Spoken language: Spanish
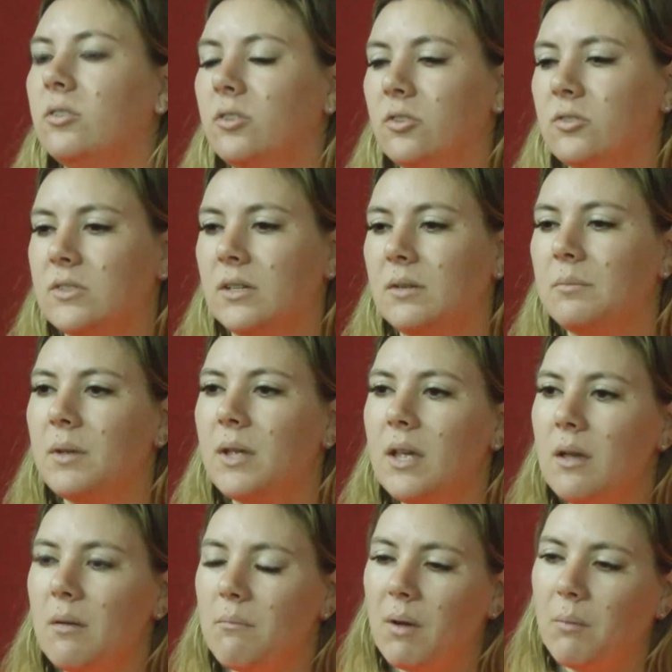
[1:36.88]
Entonces,
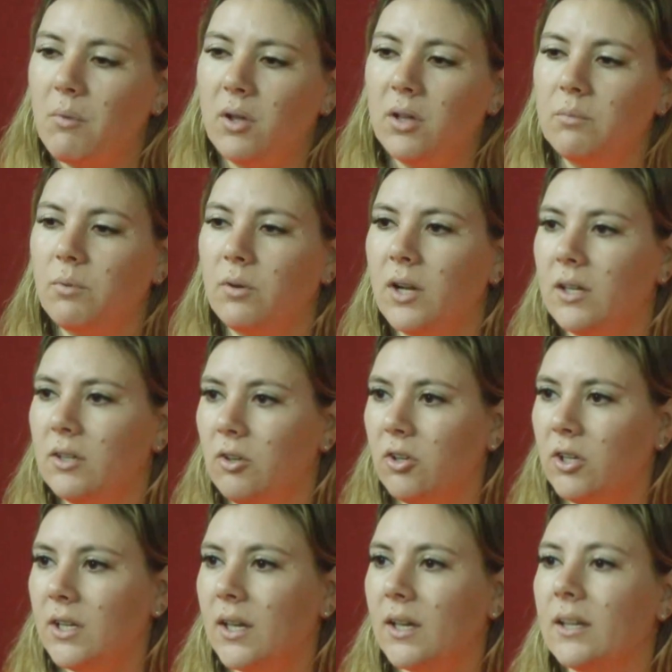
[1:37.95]
vamos a ir por las
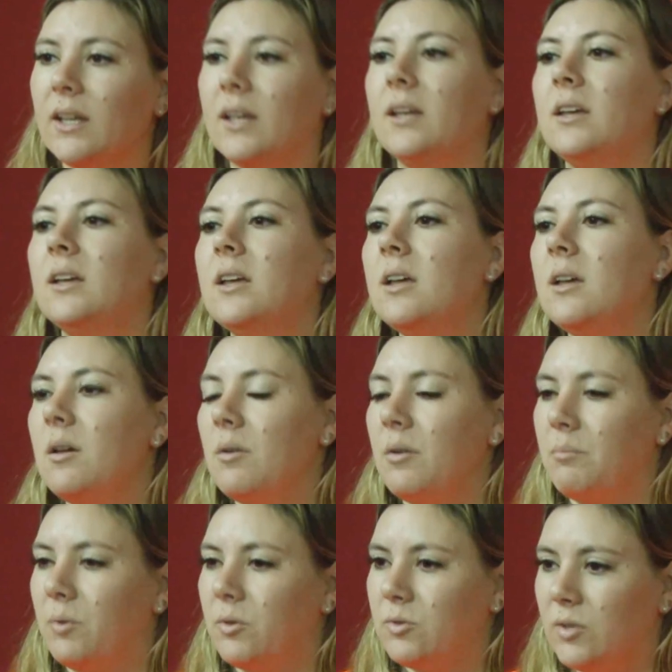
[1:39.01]
teorías que
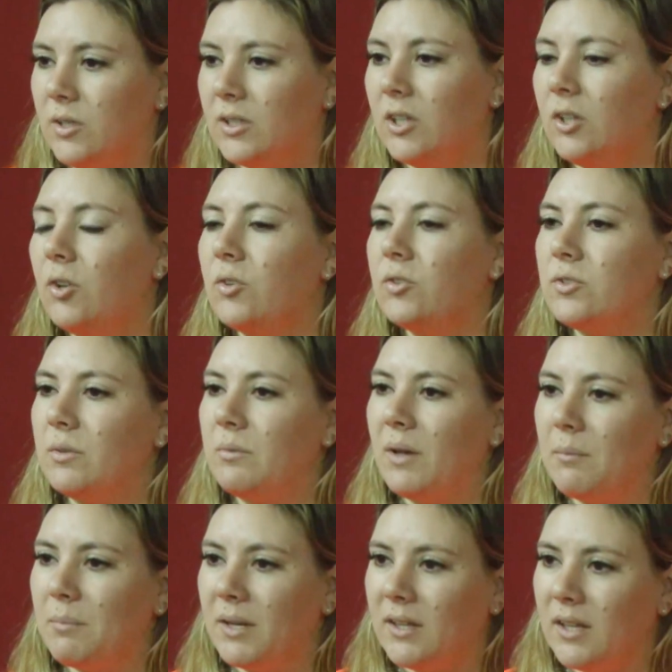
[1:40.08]
por suerte nos va
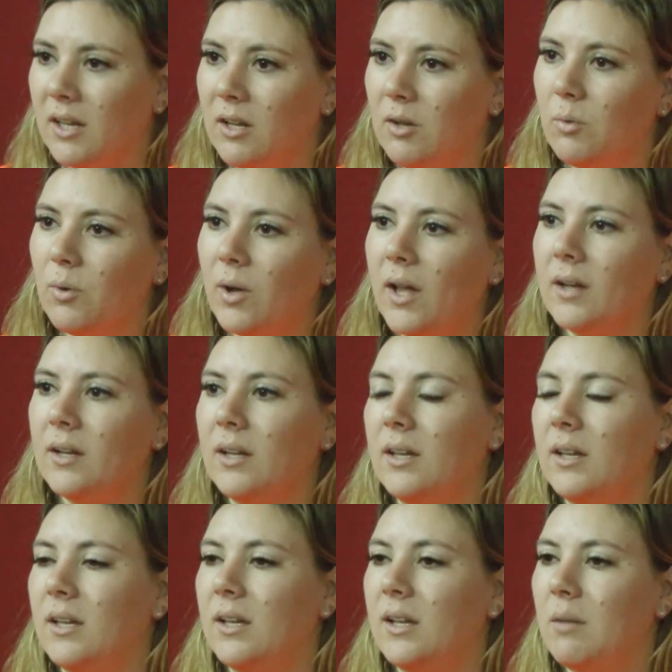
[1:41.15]
a prestar el lugar
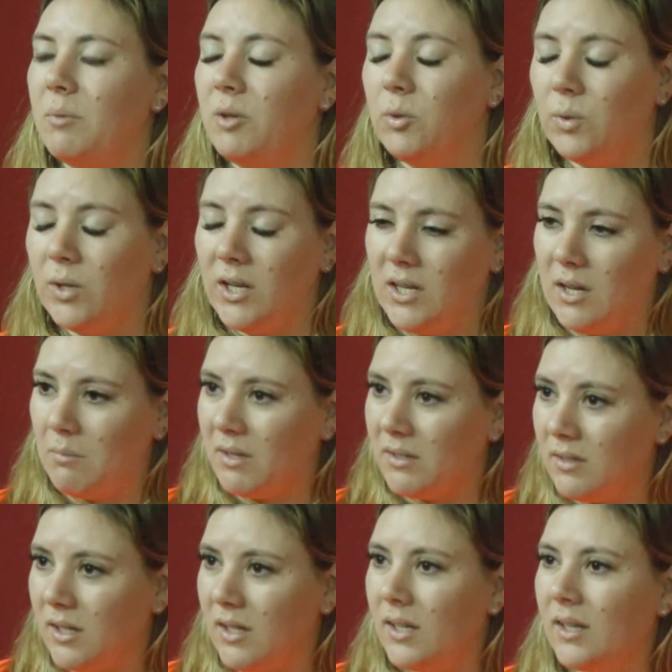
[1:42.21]
eh, la pinturería
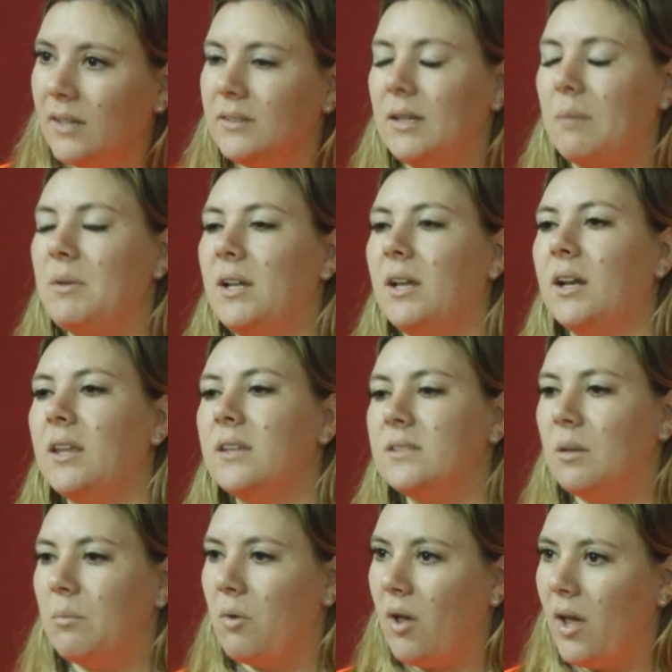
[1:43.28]
Mandrile, también le
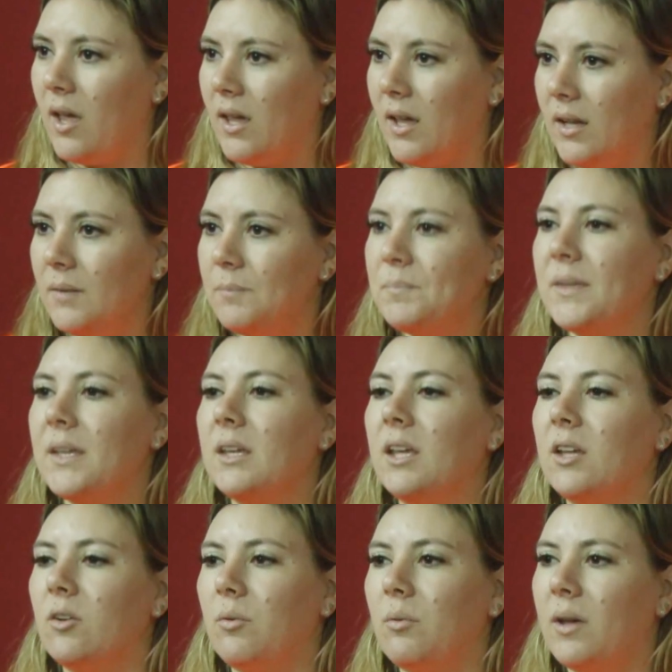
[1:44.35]
agradecemos a él,
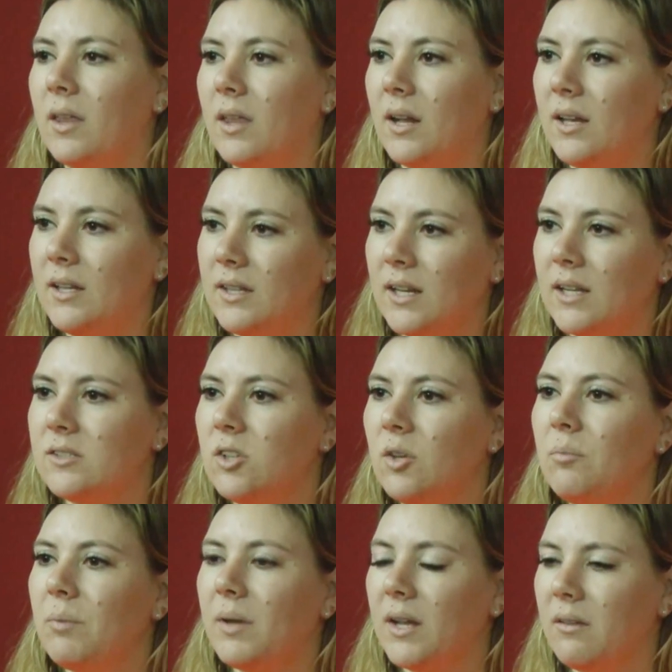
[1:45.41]
que nos va a dar la
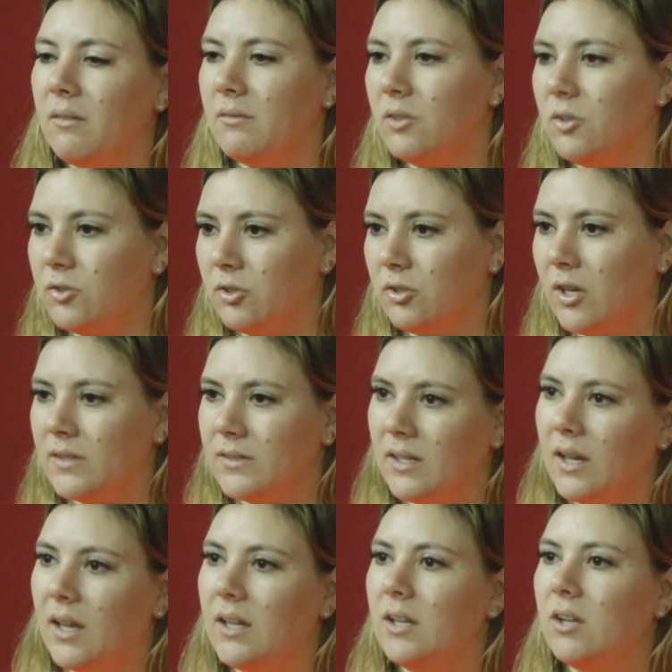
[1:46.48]
instalación para nosotros
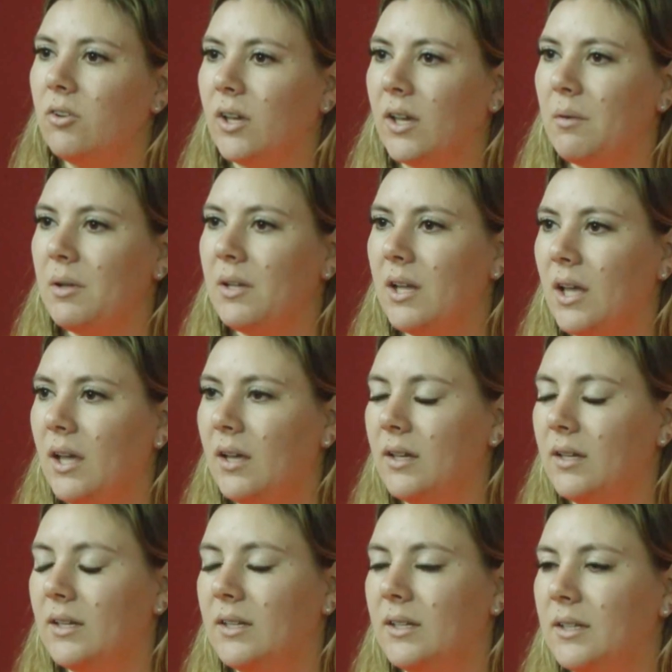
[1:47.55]
hacer ahí lo que es la,
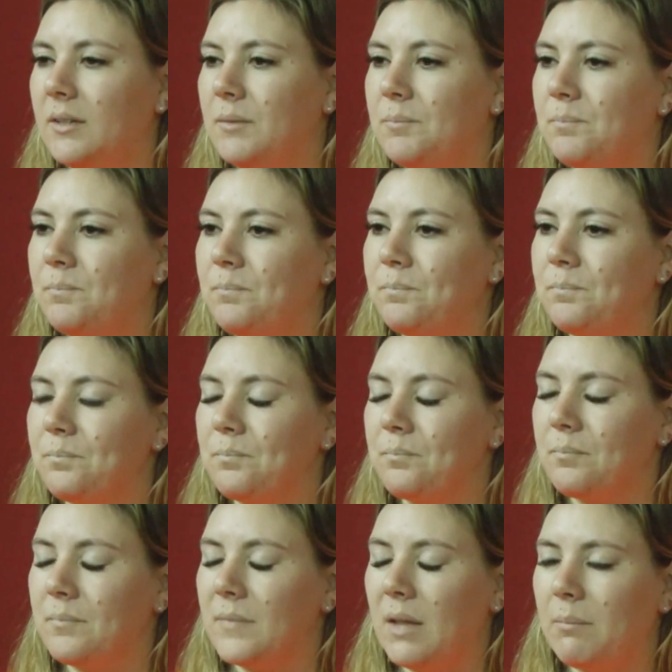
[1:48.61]

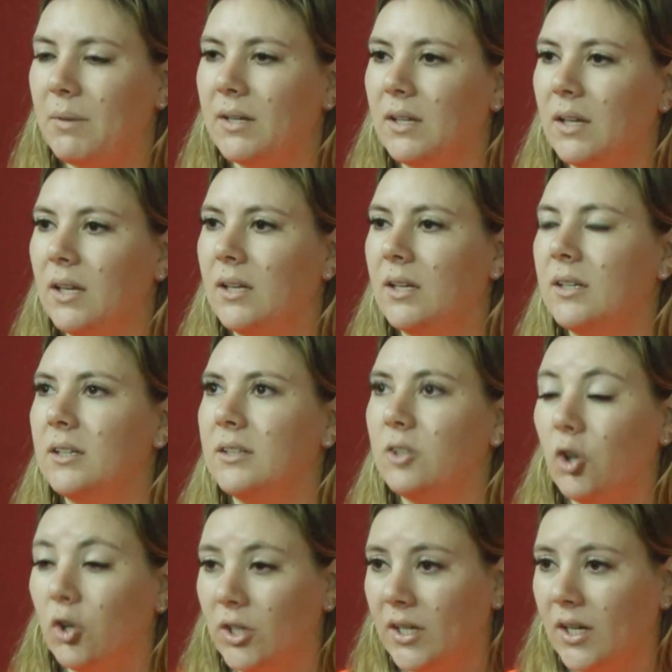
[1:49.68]
la parte
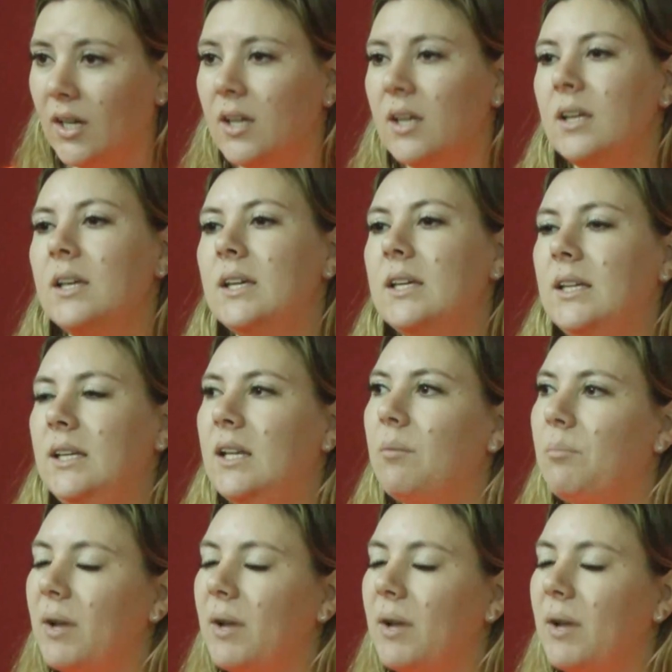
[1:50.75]
teórica. Y la